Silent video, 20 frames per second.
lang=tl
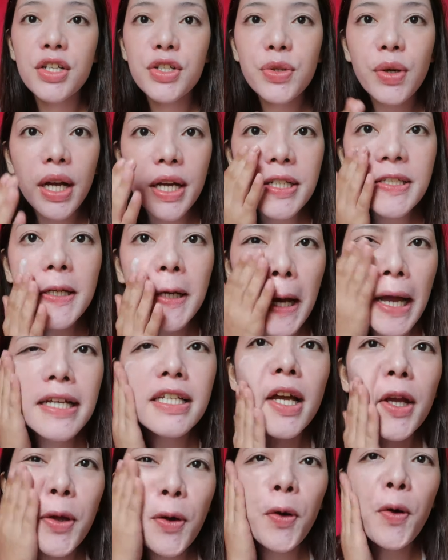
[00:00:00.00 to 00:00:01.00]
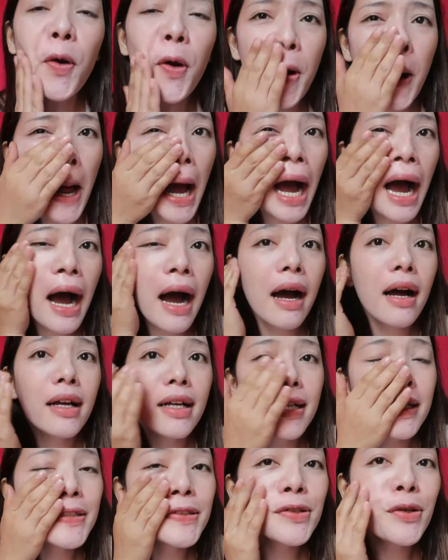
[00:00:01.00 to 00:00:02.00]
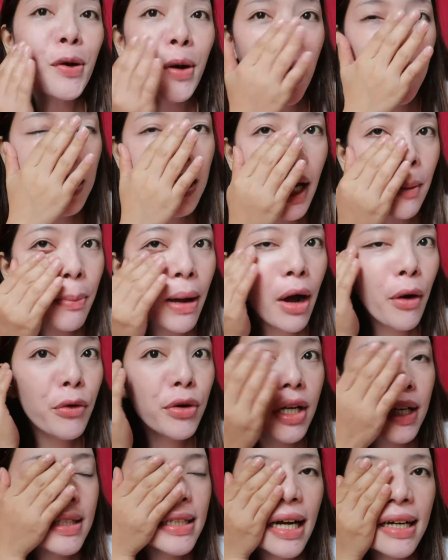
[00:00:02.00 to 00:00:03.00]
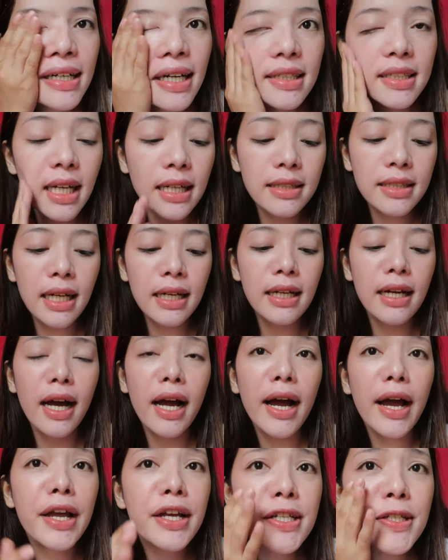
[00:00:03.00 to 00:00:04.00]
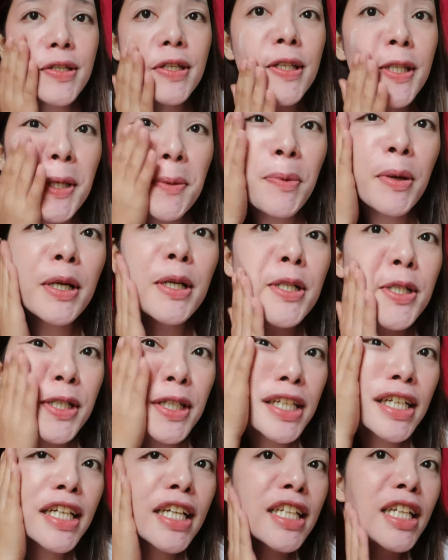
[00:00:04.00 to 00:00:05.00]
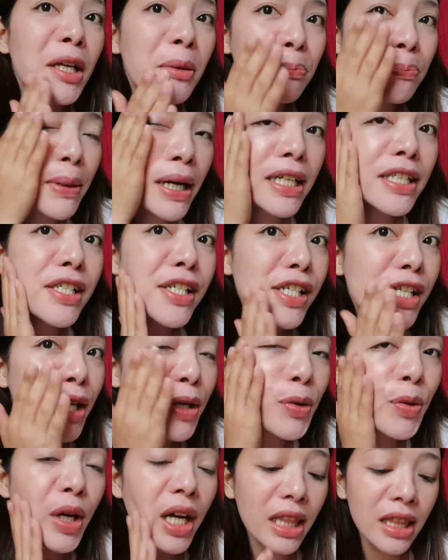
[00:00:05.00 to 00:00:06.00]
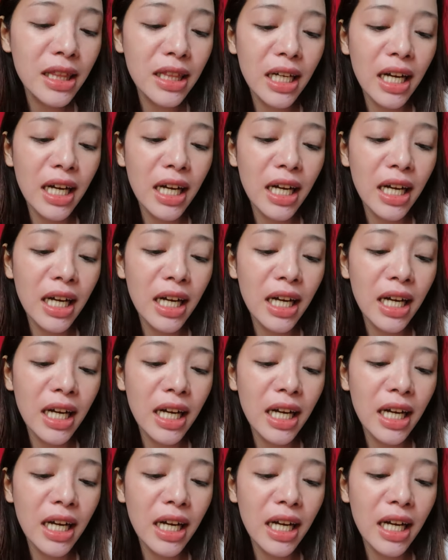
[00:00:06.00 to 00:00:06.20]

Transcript: So, ayan siya guys. Ayoko na. So, ganina pa ako dagdag ng dagdag guys. Hindi pa rin siya nagiging patchy. Look at